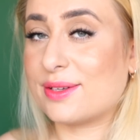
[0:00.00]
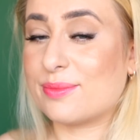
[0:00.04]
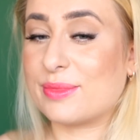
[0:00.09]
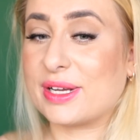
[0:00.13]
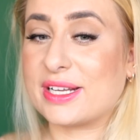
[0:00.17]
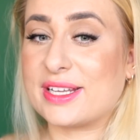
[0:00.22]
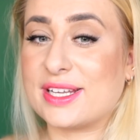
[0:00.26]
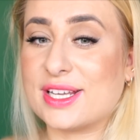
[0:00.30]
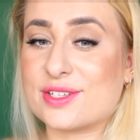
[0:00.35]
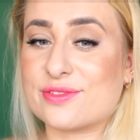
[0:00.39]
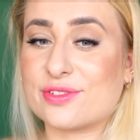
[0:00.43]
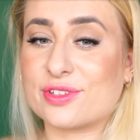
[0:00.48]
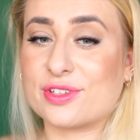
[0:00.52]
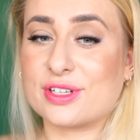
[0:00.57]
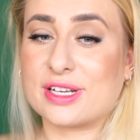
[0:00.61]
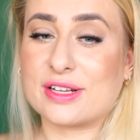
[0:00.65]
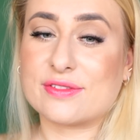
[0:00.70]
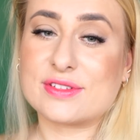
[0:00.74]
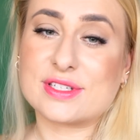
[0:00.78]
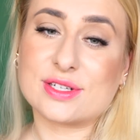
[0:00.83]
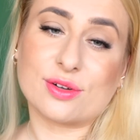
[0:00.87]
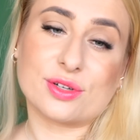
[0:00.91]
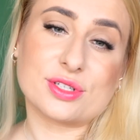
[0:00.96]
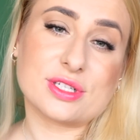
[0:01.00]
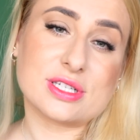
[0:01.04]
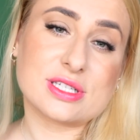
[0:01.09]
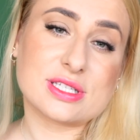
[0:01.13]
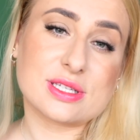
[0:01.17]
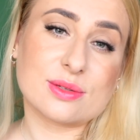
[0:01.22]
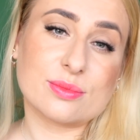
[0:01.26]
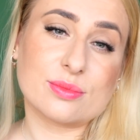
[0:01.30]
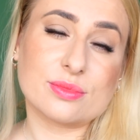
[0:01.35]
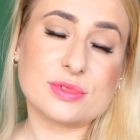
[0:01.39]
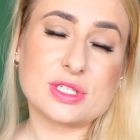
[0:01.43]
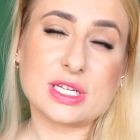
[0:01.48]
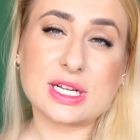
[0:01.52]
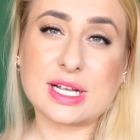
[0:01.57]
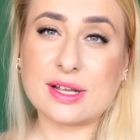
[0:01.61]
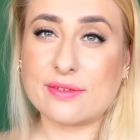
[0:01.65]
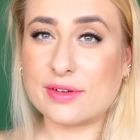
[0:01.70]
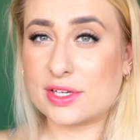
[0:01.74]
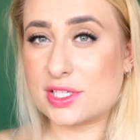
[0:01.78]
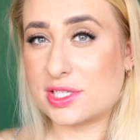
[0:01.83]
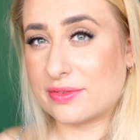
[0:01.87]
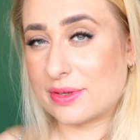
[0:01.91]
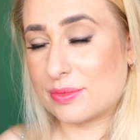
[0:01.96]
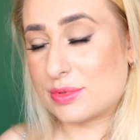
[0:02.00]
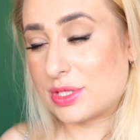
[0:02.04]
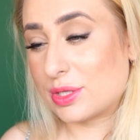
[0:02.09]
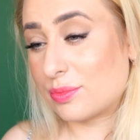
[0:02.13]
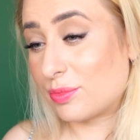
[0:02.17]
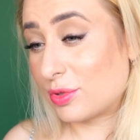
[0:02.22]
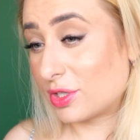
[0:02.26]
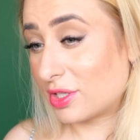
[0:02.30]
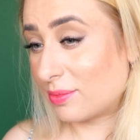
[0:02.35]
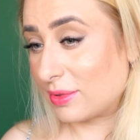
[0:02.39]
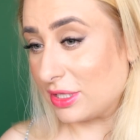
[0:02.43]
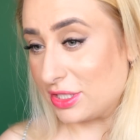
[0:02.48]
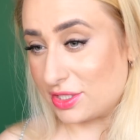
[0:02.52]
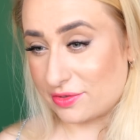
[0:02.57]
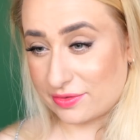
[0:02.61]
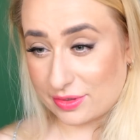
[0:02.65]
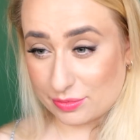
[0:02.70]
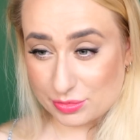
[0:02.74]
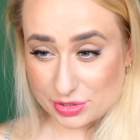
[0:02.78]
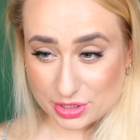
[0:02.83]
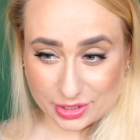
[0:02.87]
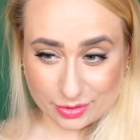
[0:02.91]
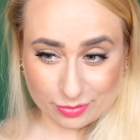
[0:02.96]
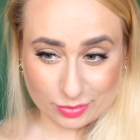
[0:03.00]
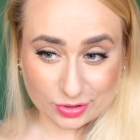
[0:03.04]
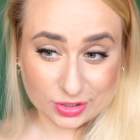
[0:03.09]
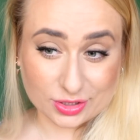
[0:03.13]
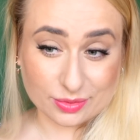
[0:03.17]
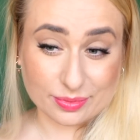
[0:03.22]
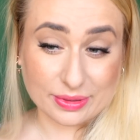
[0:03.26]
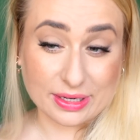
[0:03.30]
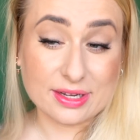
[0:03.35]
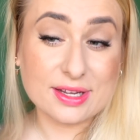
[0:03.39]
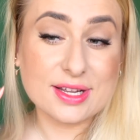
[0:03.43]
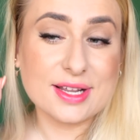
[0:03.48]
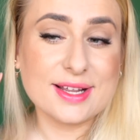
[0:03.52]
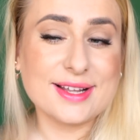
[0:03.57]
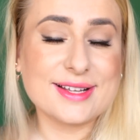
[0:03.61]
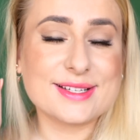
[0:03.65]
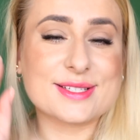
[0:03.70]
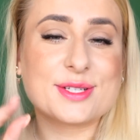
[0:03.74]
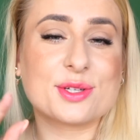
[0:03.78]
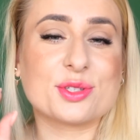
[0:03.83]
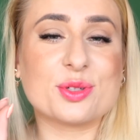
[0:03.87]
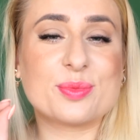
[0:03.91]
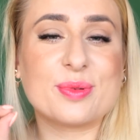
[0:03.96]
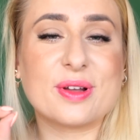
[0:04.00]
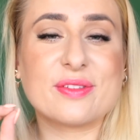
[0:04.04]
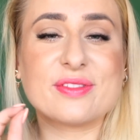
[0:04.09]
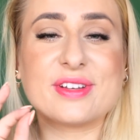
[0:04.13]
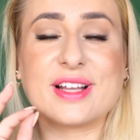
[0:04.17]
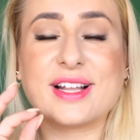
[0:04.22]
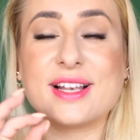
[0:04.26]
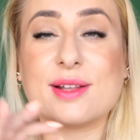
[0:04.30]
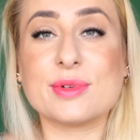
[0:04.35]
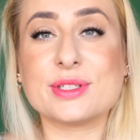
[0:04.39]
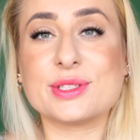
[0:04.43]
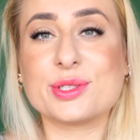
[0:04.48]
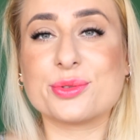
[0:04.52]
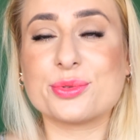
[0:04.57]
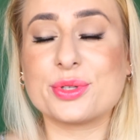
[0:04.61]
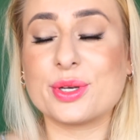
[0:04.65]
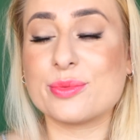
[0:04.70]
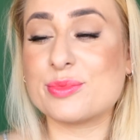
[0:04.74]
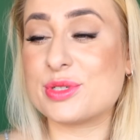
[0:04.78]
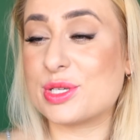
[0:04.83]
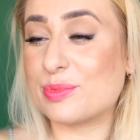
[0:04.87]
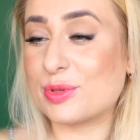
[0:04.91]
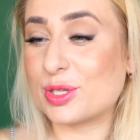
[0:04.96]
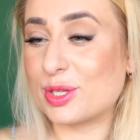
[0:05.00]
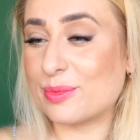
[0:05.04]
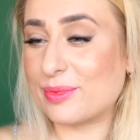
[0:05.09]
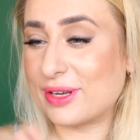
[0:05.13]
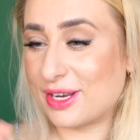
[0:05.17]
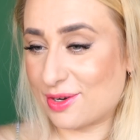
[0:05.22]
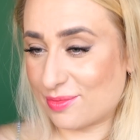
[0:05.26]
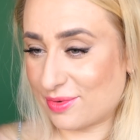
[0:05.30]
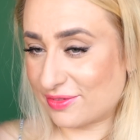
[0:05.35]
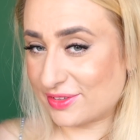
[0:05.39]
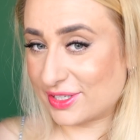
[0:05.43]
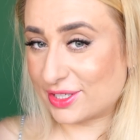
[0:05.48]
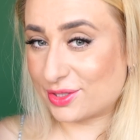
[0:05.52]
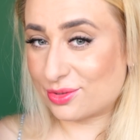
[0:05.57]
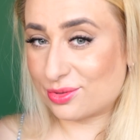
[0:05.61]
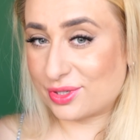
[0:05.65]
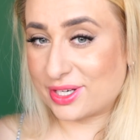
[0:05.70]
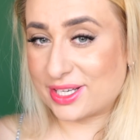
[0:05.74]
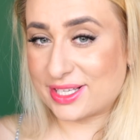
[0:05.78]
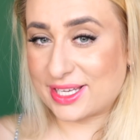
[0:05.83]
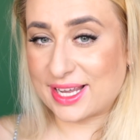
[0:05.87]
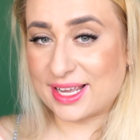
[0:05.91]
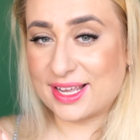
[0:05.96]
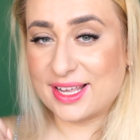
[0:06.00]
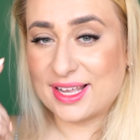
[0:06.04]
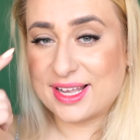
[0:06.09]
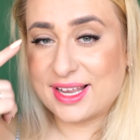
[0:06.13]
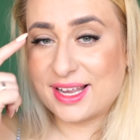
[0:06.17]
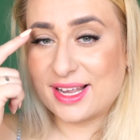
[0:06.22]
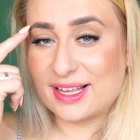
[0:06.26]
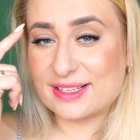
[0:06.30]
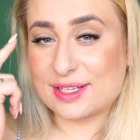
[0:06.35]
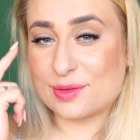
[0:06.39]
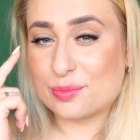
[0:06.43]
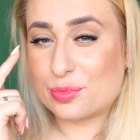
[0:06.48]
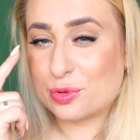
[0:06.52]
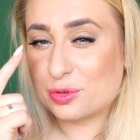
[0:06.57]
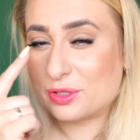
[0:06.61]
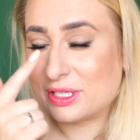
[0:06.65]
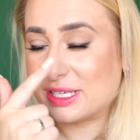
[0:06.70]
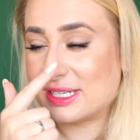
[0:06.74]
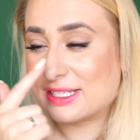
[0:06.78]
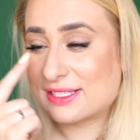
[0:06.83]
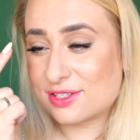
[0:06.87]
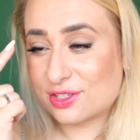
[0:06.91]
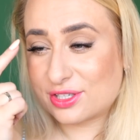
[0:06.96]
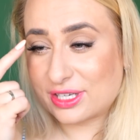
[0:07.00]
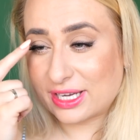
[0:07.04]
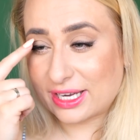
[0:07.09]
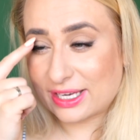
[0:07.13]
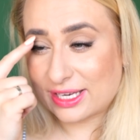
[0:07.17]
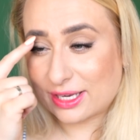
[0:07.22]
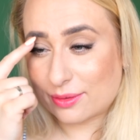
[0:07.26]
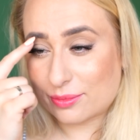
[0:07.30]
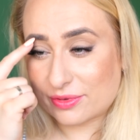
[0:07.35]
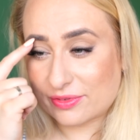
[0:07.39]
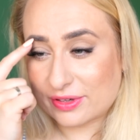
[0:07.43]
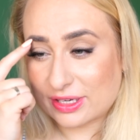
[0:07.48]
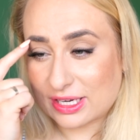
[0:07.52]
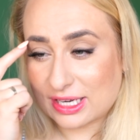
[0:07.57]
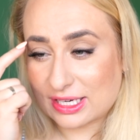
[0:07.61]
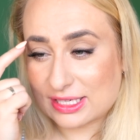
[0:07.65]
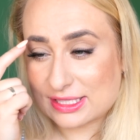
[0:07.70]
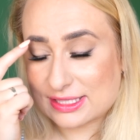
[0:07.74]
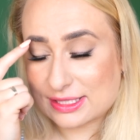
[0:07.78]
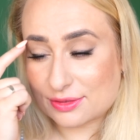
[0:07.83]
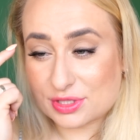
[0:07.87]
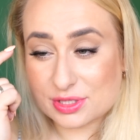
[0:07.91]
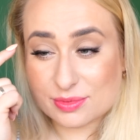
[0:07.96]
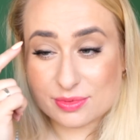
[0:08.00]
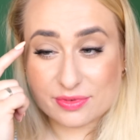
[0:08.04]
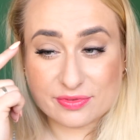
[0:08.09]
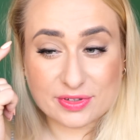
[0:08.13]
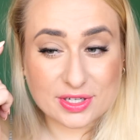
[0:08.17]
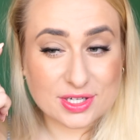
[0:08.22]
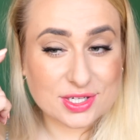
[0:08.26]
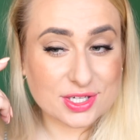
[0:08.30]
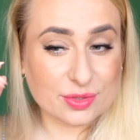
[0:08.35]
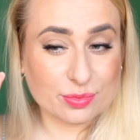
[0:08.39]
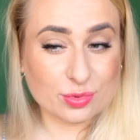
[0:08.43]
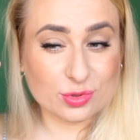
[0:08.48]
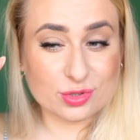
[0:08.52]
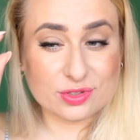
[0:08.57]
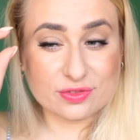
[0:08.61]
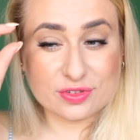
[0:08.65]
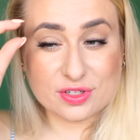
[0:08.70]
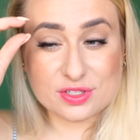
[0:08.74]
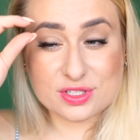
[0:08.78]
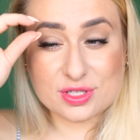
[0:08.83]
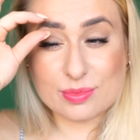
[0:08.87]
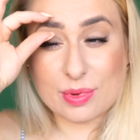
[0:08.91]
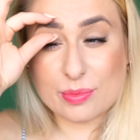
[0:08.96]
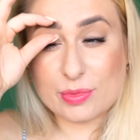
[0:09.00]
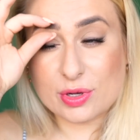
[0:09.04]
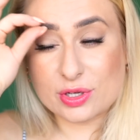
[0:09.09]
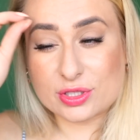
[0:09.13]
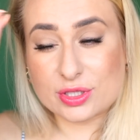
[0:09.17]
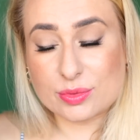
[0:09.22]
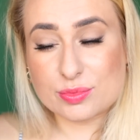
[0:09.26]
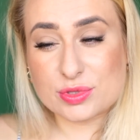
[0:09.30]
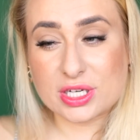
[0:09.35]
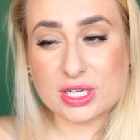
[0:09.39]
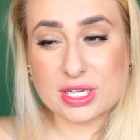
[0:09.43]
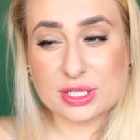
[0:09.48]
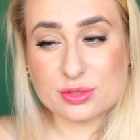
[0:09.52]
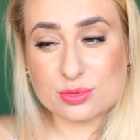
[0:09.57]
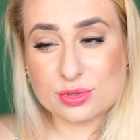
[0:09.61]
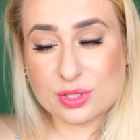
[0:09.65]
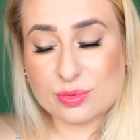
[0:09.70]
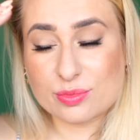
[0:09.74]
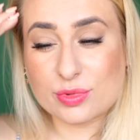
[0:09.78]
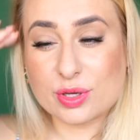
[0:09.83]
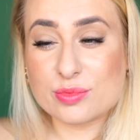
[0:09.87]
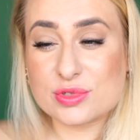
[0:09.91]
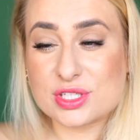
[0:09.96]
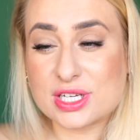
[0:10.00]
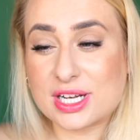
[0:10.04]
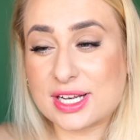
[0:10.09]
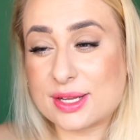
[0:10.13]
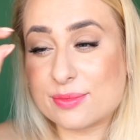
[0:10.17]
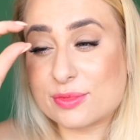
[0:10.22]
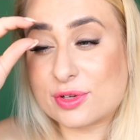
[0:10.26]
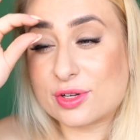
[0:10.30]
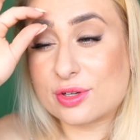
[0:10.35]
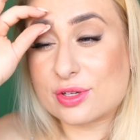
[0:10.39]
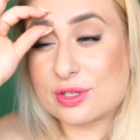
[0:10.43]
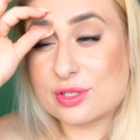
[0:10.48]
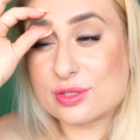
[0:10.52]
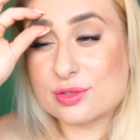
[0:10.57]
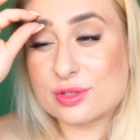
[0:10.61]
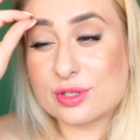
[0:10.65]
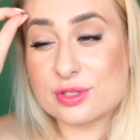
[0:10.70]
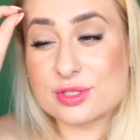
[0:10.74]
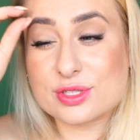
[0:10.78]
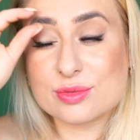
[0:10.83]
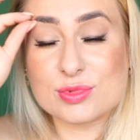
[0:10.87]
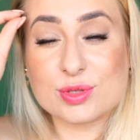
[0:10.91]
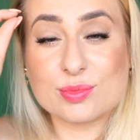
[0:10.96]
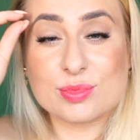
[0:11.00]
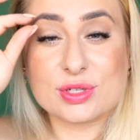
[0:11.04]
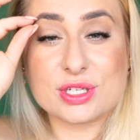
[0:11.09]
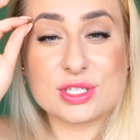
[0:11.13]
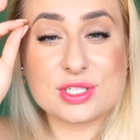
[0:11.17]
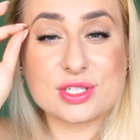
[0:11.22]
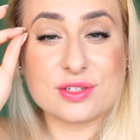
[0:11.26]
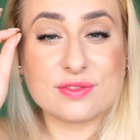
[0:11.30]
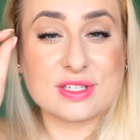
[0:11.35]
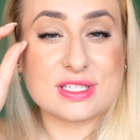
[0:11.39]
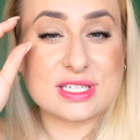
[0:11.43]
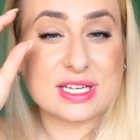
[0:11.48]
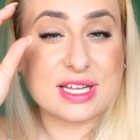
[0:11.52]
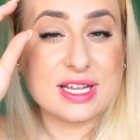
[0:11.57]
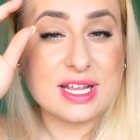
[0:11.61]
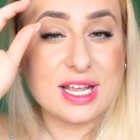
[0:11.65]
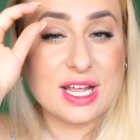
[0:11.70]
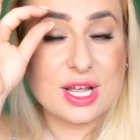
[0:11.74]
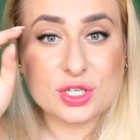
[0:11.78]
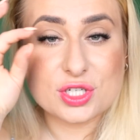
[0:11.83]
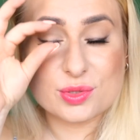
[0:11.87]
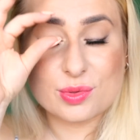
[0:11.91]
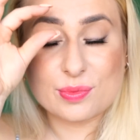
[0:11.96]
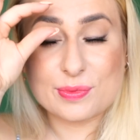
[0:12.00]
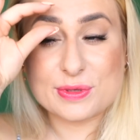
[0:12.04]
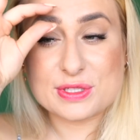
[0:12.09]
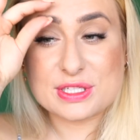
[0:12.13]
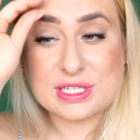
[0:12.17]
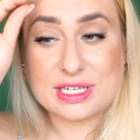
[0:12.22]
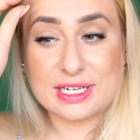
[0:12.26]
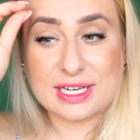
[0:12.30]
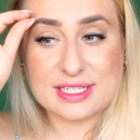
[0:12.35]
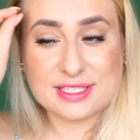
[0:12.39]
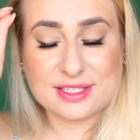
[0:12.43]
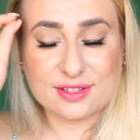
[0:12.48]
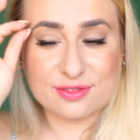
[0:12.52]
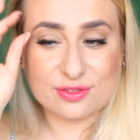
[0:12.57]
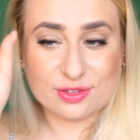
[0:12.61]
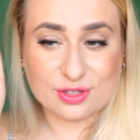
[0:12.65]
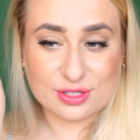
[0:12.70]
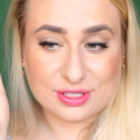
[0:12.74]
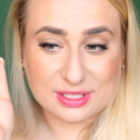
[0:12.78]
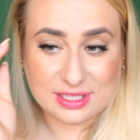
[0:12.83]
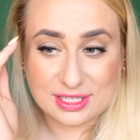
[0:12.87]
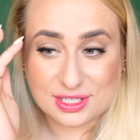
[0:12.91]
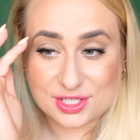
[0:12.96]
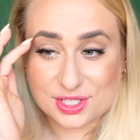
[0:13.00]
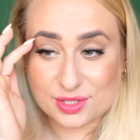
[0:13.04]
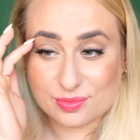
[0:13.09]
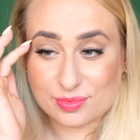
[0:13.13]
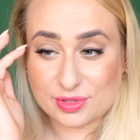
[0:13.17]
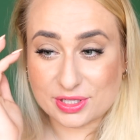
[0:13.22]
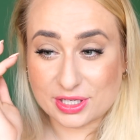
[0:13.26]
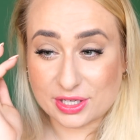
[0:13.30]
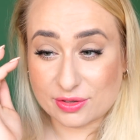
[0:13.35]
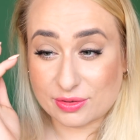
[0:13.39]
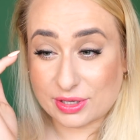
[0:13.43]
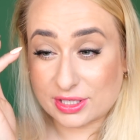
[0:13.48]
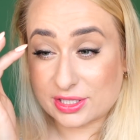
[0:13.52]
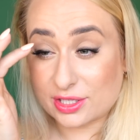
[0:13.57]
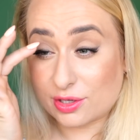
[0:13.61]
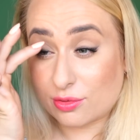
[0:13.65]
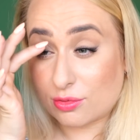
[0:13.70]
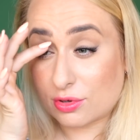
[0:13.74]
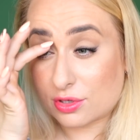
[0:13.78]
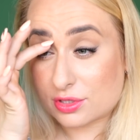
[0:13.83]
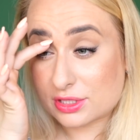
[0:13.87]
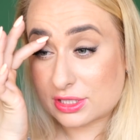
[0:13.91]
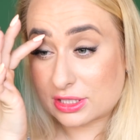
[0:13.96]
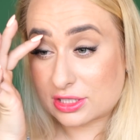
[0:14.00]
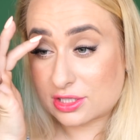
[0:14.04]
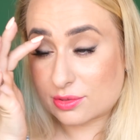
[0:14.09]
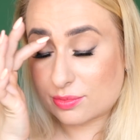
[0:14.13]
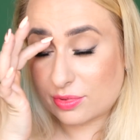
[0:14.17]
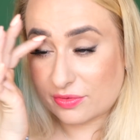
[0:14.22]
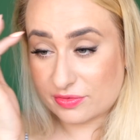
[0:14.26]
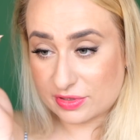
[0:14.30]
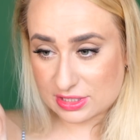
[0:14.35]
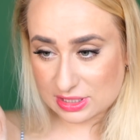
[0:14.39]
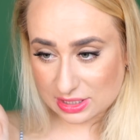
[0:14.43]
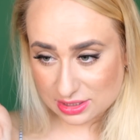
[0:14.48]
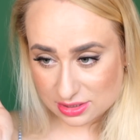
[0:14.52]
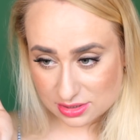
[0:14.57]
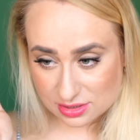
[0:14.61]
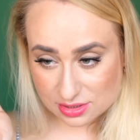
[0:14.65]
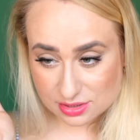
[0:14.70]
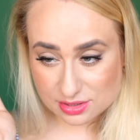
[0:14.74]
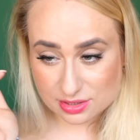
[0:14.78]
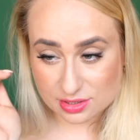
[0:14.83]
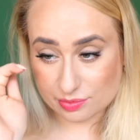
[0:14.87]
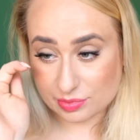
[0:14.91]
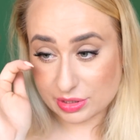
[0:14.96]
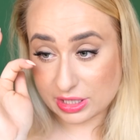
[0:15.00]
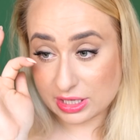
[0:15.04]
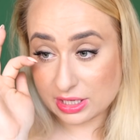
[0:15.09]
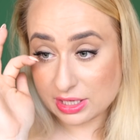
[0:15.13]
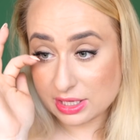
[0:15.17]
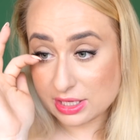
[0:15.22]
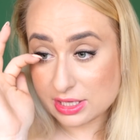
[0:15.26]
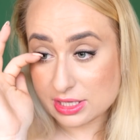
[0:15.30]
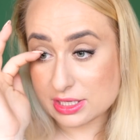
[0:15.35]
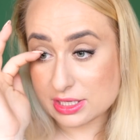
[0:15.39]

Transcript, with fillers: ten makijaż wygląda w całości. Jestem ciekawa, czy Wam się podoba, czy Wam się nie podoba. Są to pewne elementy, które mi się podobają, pewne, które nie. Ten puder jest ok na brwiach, ale cały czas mam wrażenie pudrowości. Mam ochotę przejechać tutaj moim żelem koloryzującym, żeby jeszcze, wiecie, żeby posklejać te włoski i żeby je ładnie ułożyć, także pewnie zaraz to zrobię.